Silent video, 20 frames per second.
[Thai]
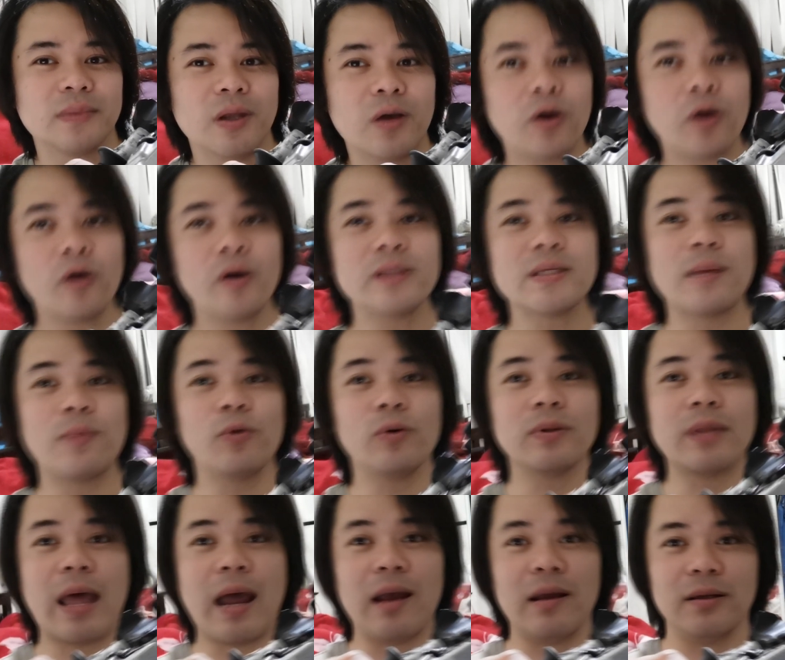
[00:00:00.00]
แล้วค่อยๆจับร
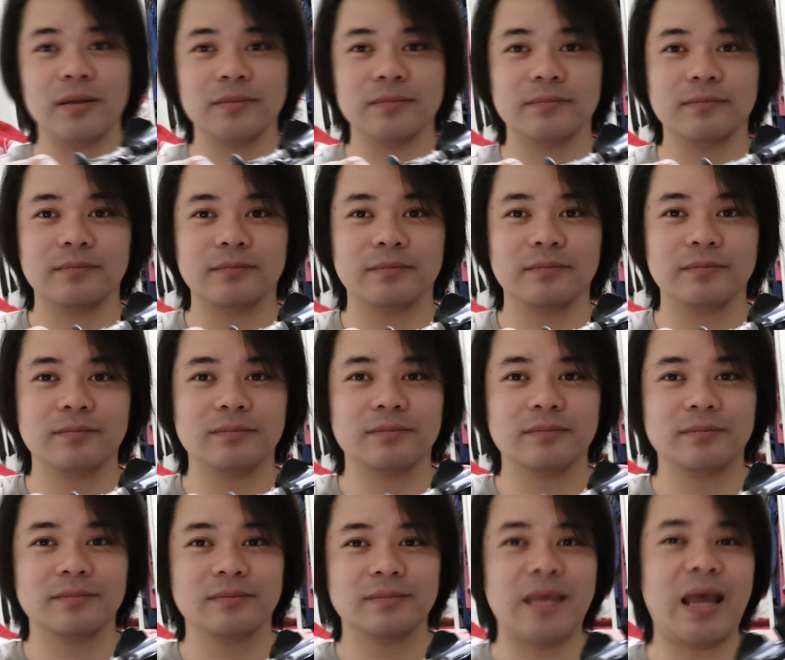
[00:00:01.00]
ถตั้ง
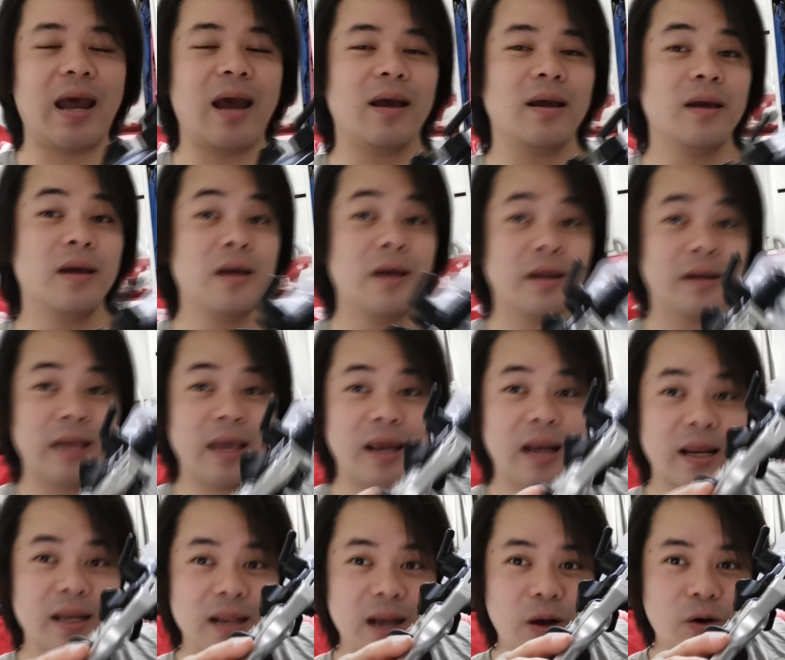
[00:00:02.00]
อ่าในข
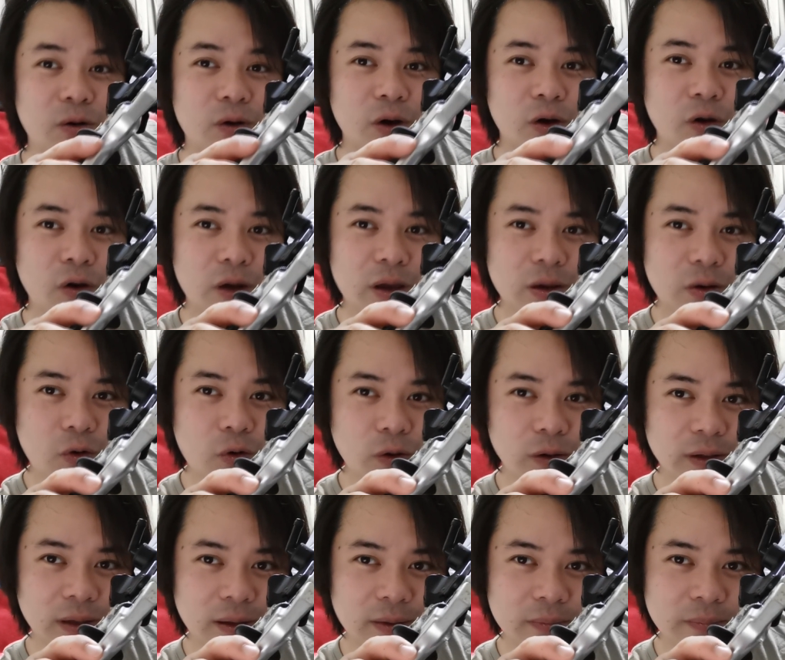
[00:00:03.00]
ณะที่เราค่อย ๆ ก
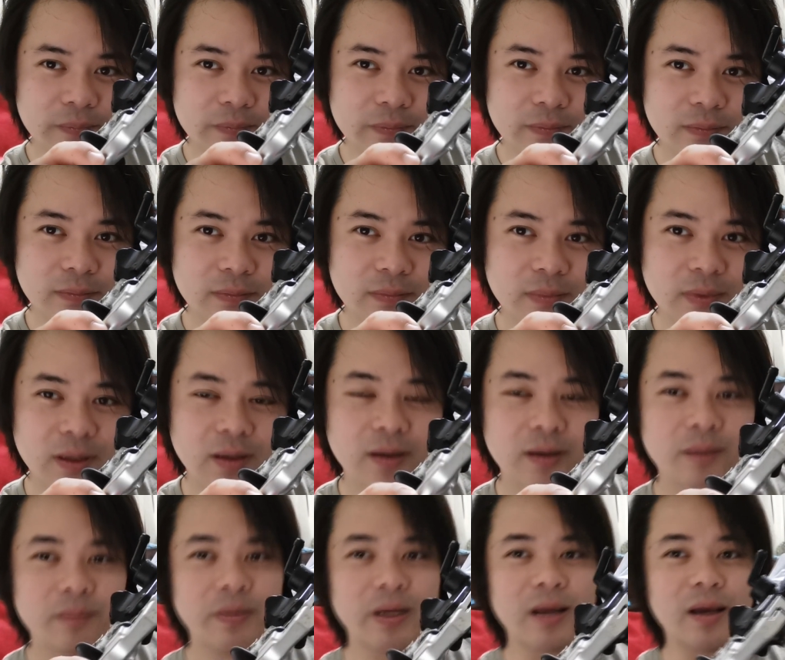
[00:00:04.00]
ดเนี่ย
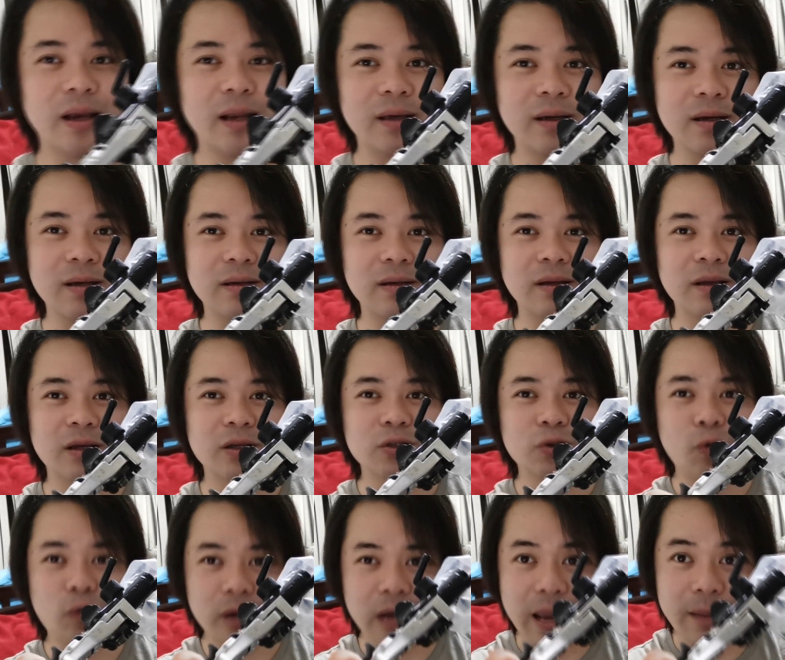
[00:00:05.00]
มันเกิดอะไรขึ้น
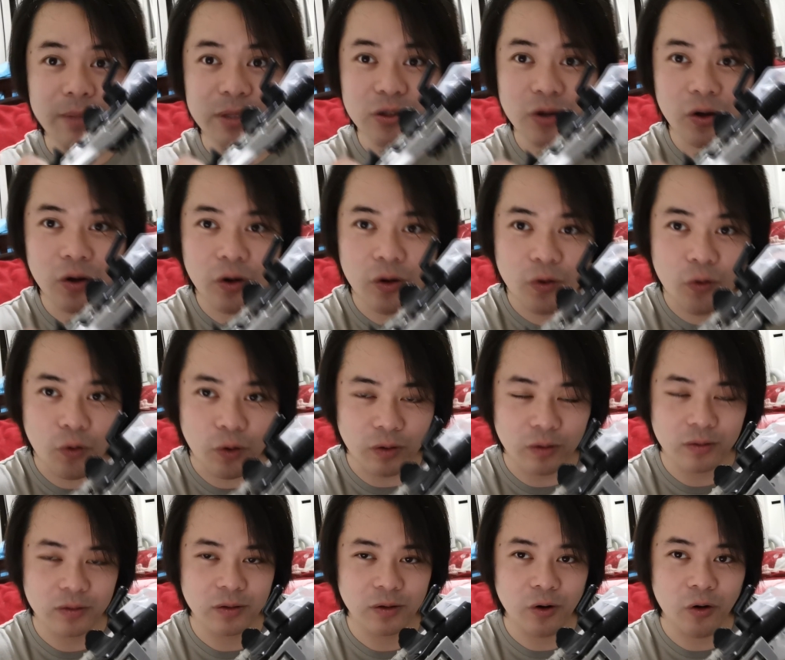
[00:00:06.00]
ชกหน้ามันจะค่อยกด
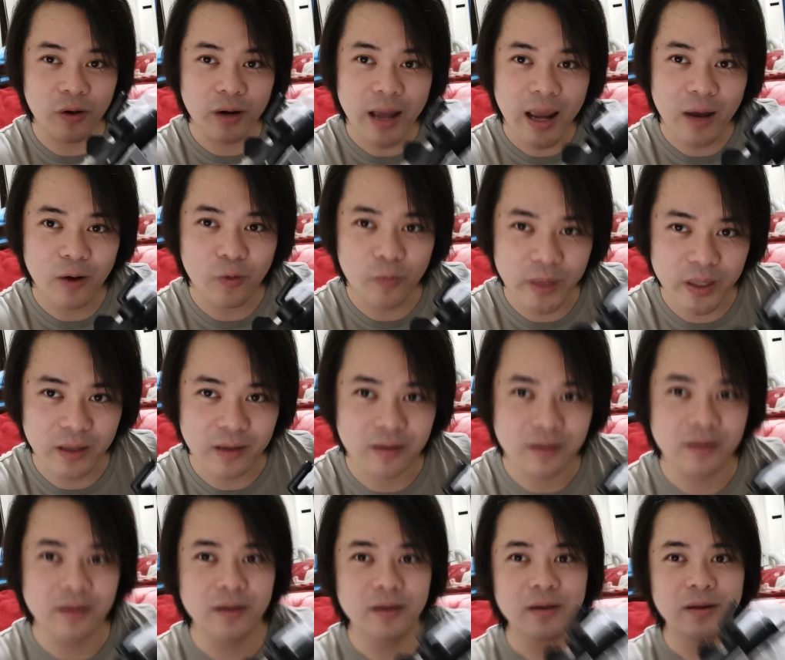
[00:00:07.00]
รอหน้าลงไปอีก
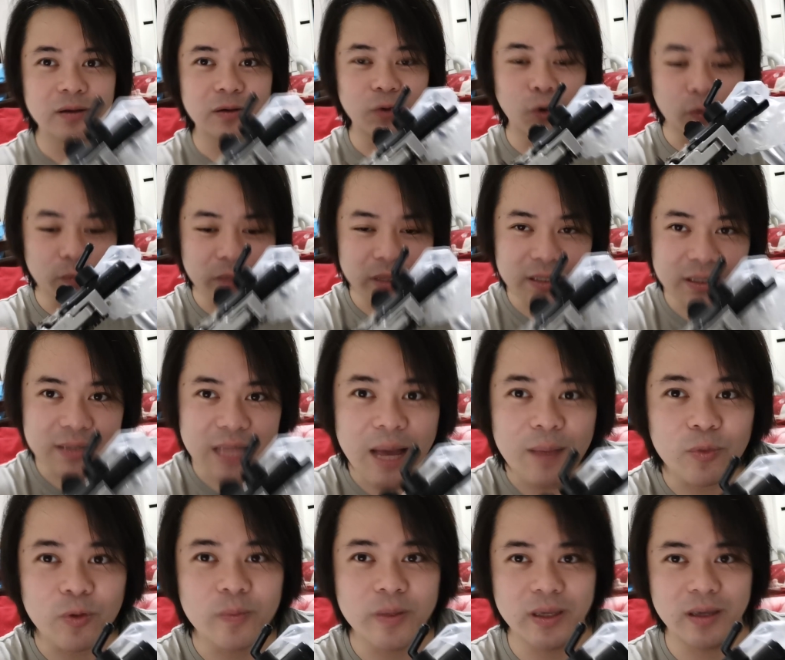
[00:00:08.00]
รถมันจะ
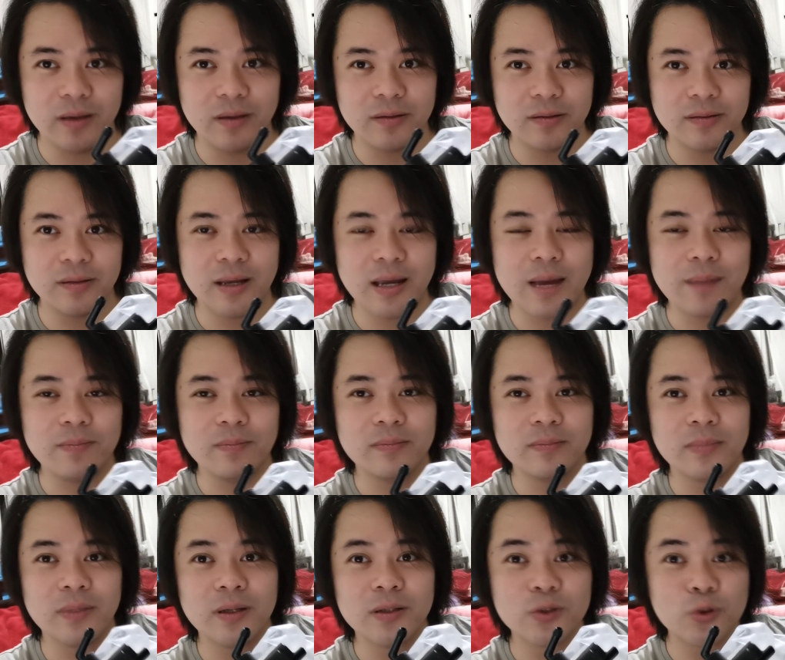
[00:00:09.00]
ต่ำลงไปอีกนะครับ
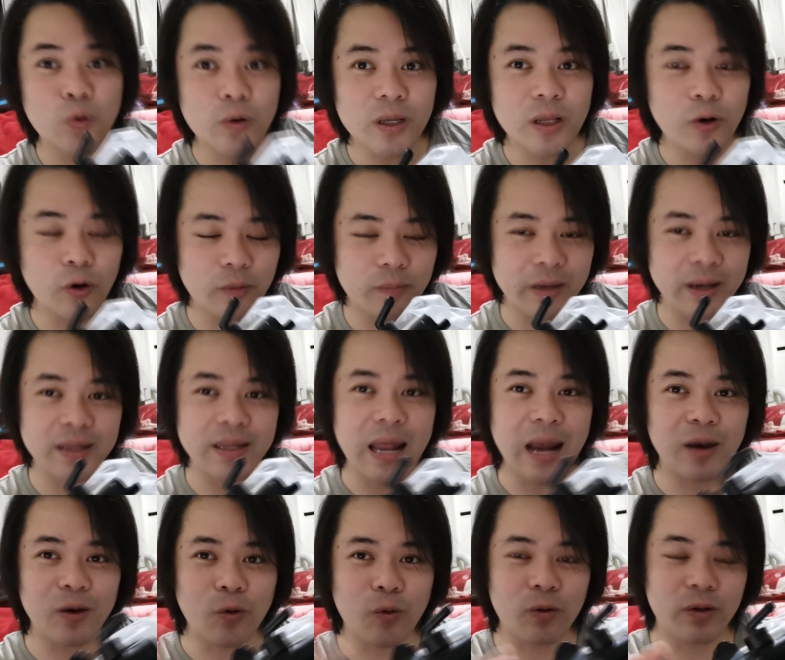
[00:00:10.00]
ช่วงที่รถมัน
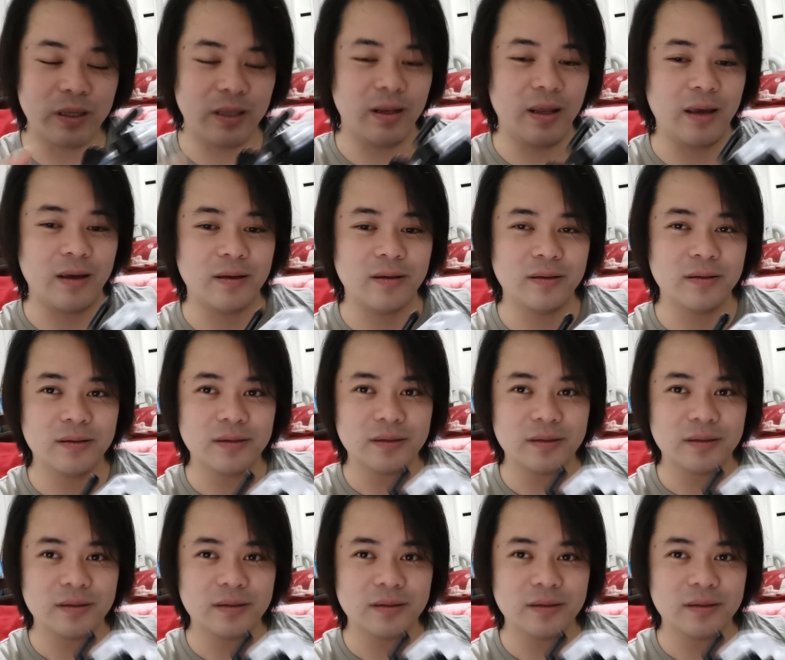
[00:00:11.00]
สั้นลงอีกเนี่ย